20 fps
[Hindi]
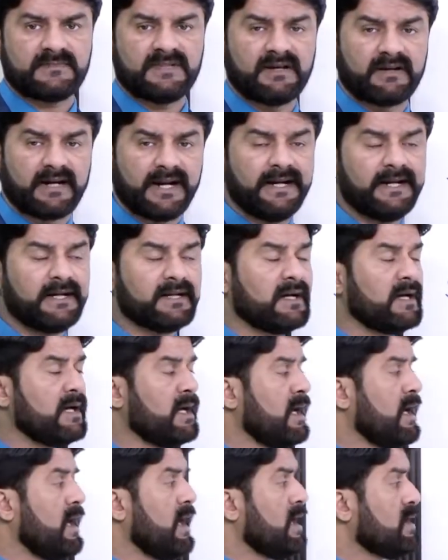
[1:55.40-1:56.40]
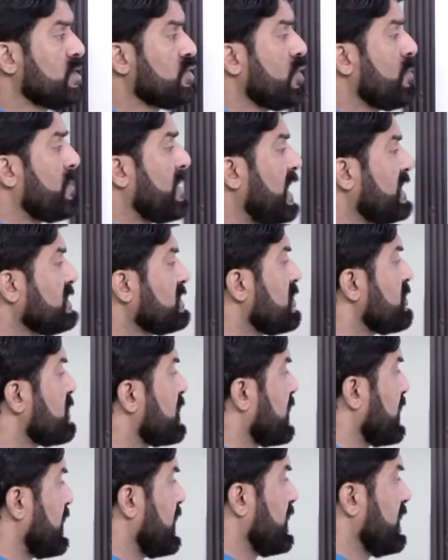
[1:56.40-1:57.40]
राइट right? तो बात हम
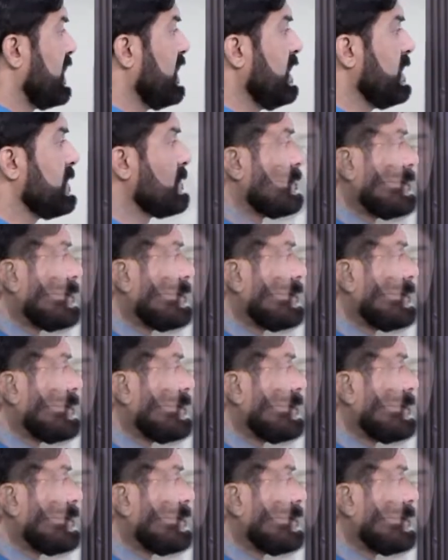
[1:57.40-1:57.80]
करेंगे